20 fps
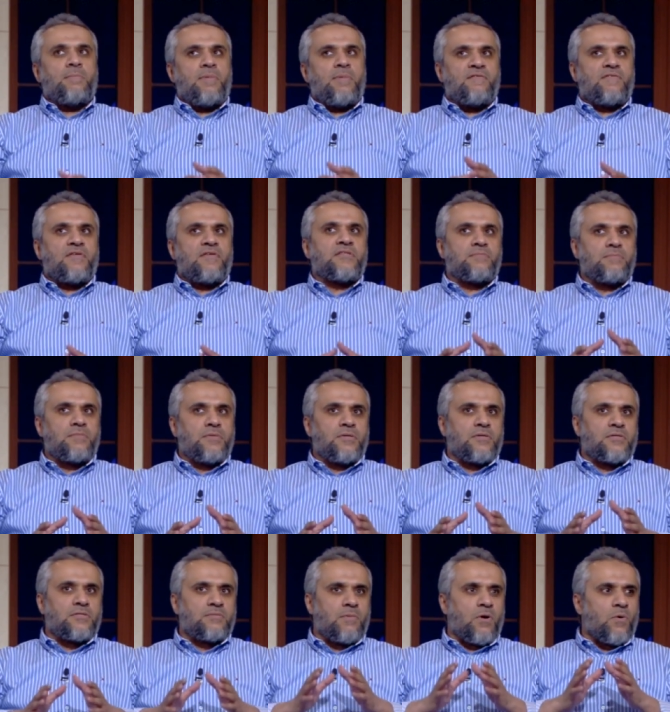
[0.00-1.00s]
البي اف اس من
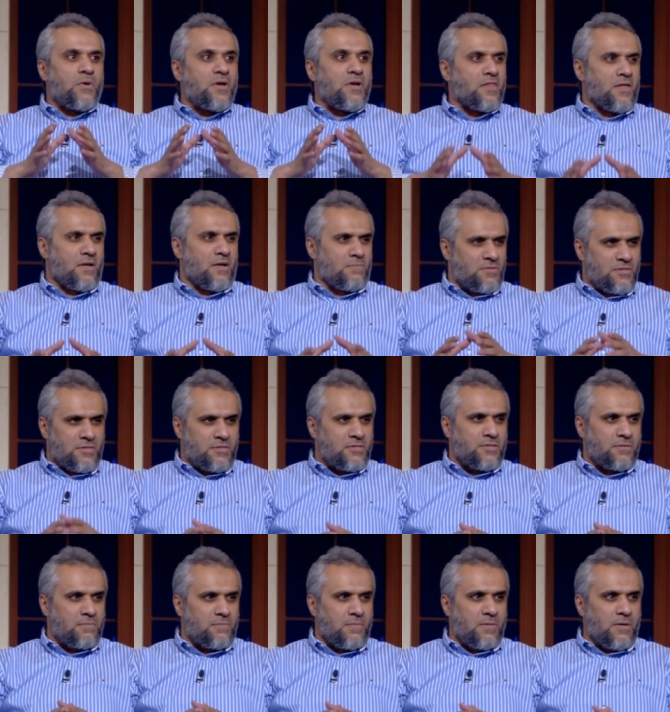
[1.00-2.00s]
اسمه هو نظام
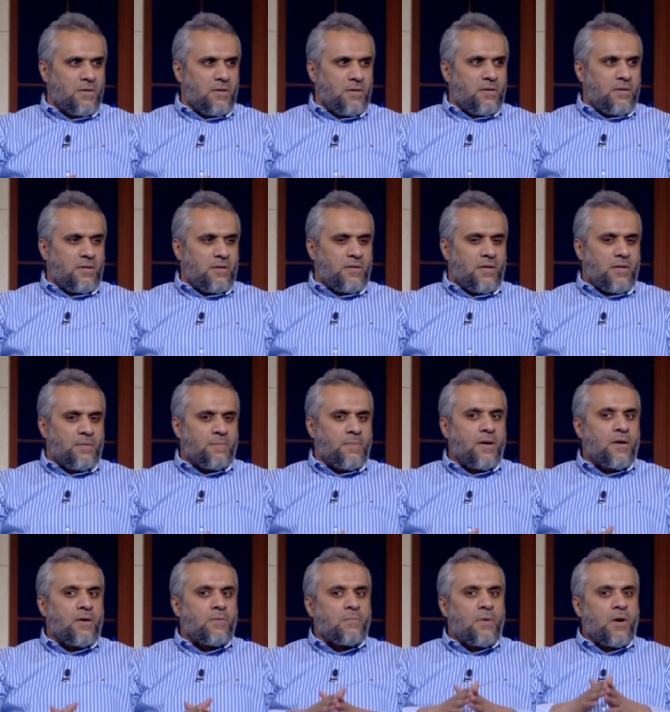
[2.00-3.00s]
سيستم نعم،, نعم. يعني
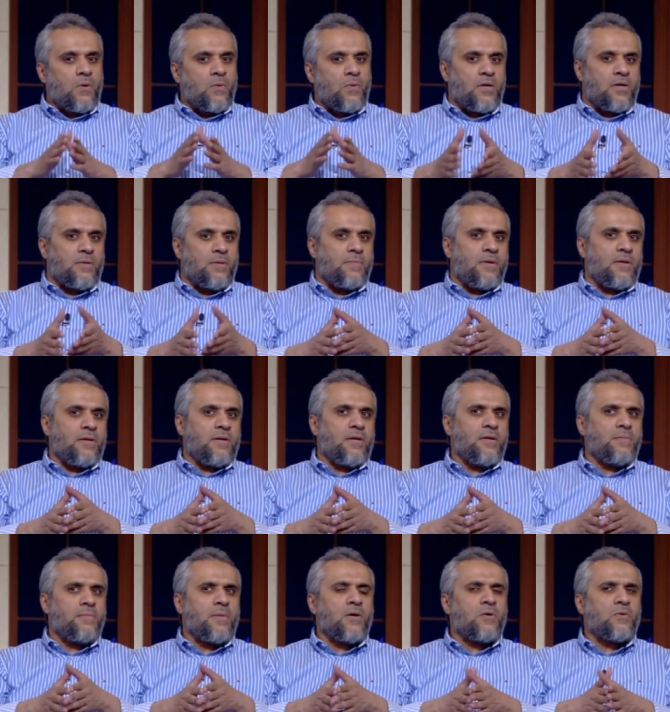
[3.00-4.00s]
ما ما هو لعبه
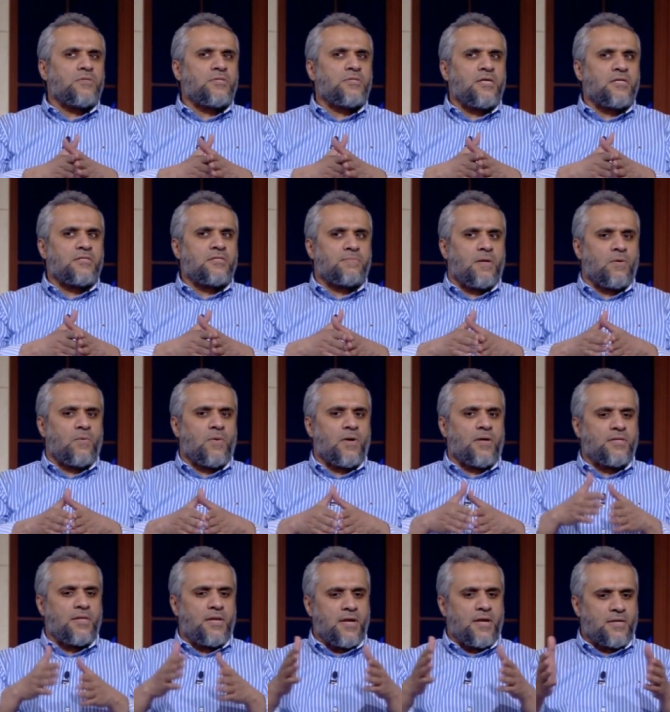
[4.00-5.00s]
الحين ماكو شيء اسمه
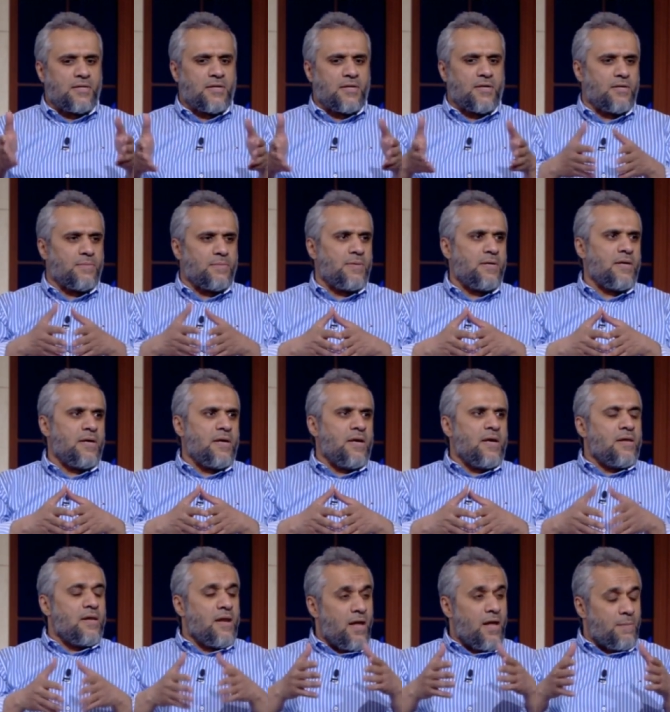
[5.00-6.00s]
الواحد انه يخترع لعبه
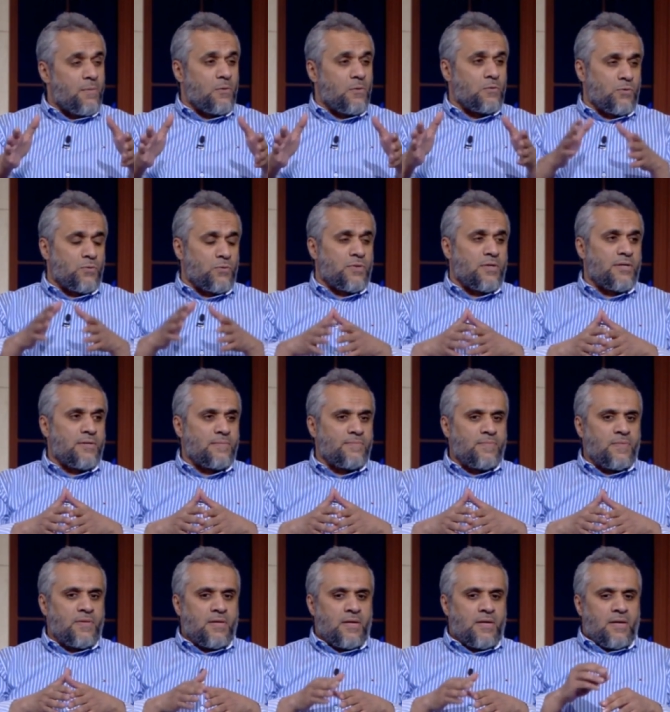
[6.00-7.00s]
الالعاب موجوده
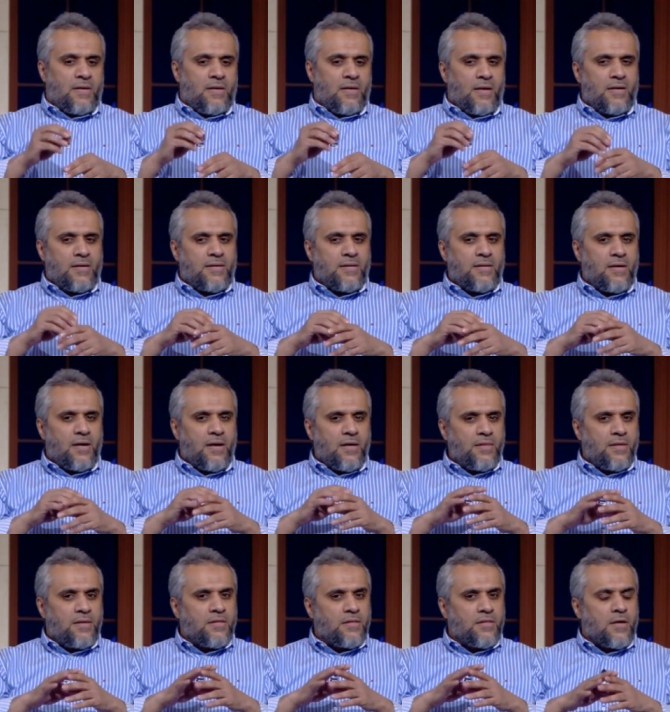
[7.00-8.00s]
لكن
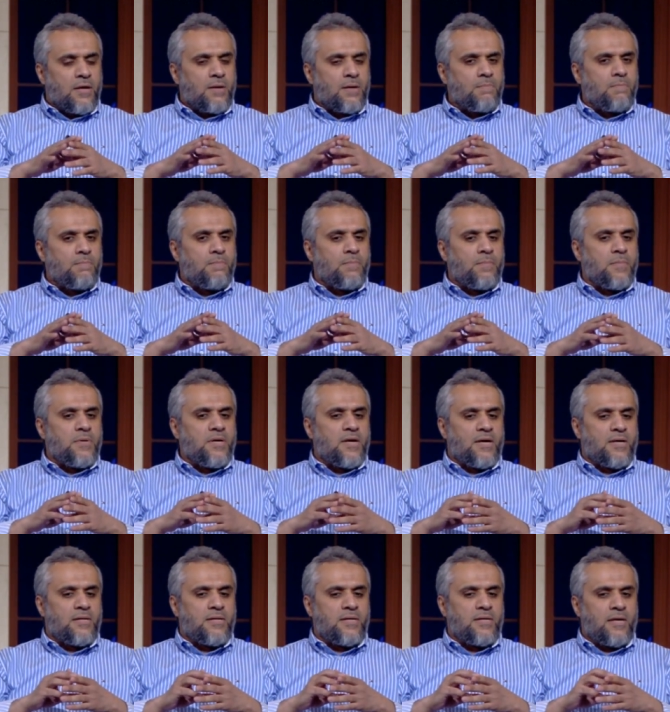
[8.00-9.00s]
هذا نظام
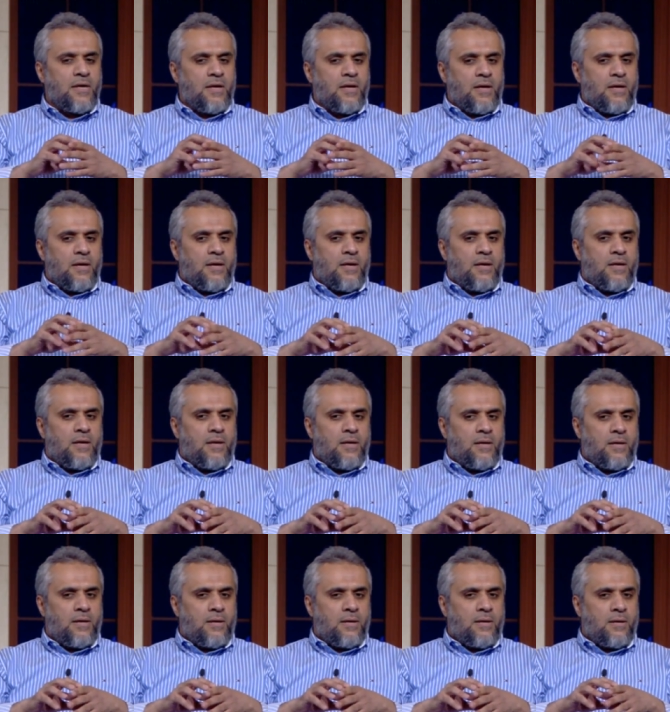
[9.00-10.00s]
يعني
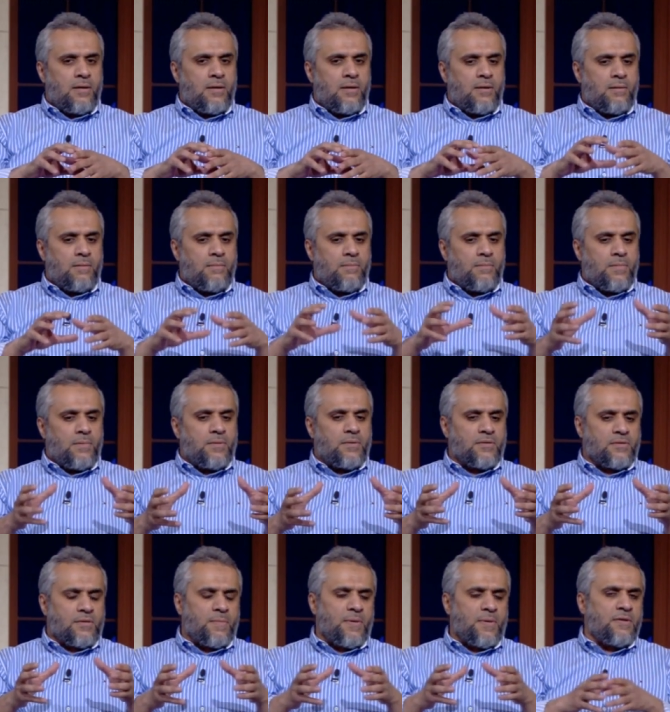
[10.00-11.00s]
آه
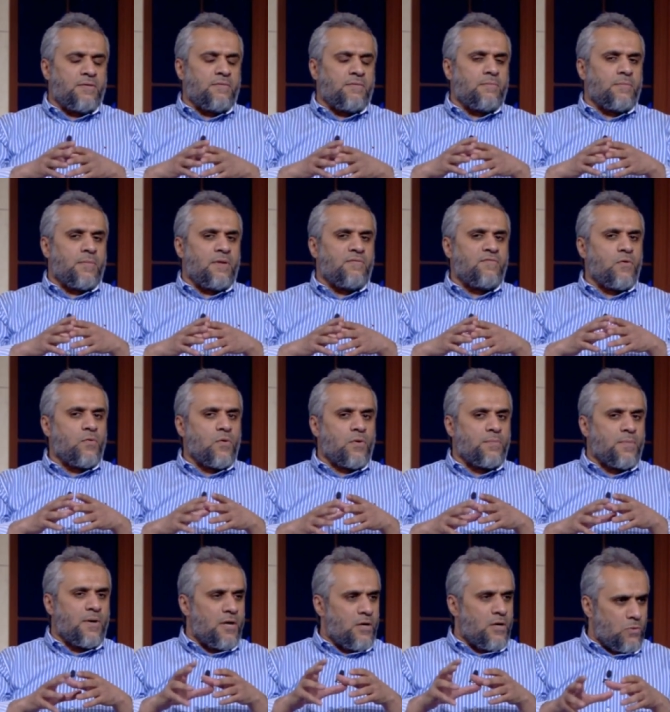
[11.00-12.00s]
طبعا ب
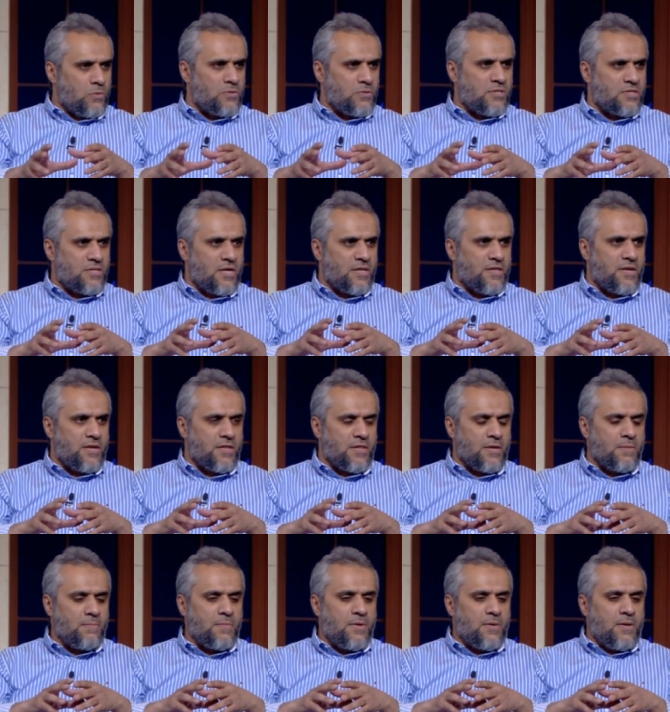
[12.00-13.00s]
2004 اسس هذا
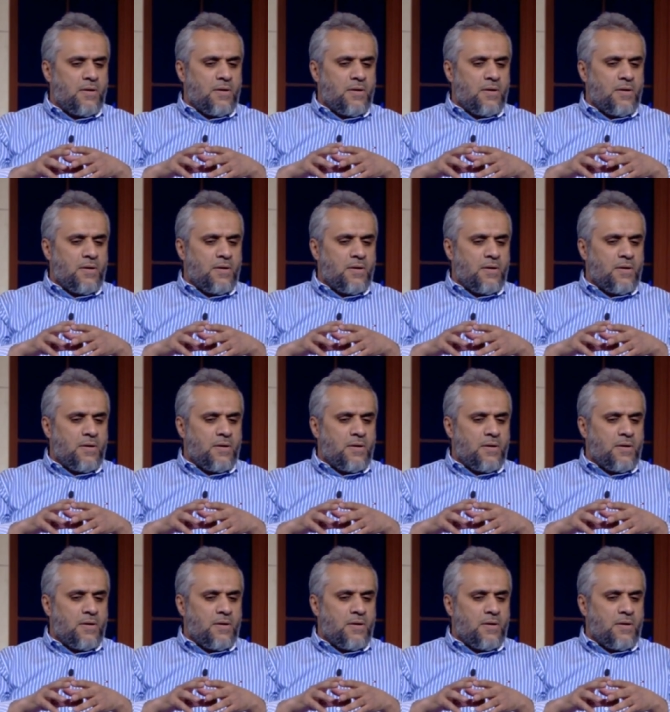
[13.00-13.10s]
النظام